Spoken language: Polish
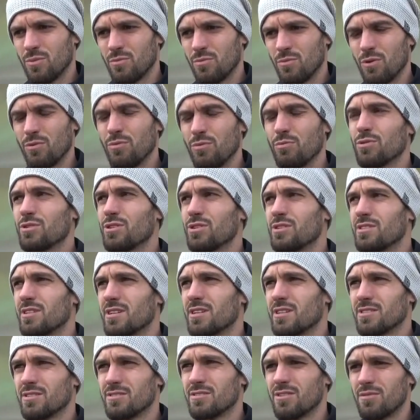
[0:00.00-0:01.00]
pomimo tej
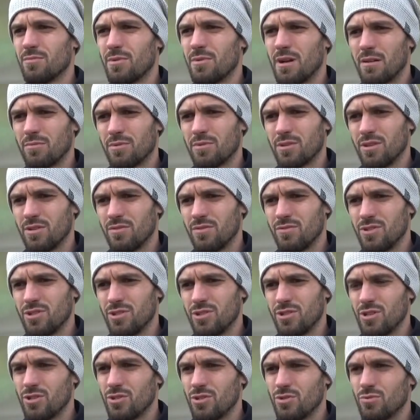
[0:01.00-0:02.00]
straconej bramki w
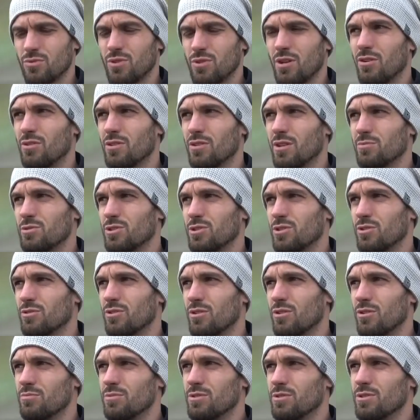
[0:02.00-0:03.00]
10 udało nam się
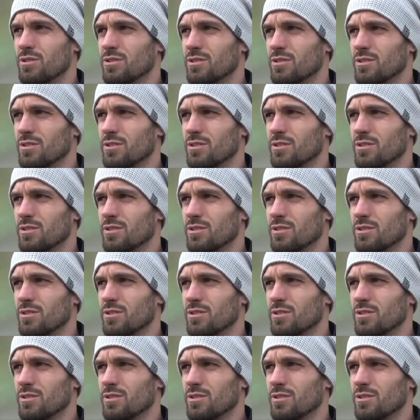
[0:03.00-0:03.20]
odrobić.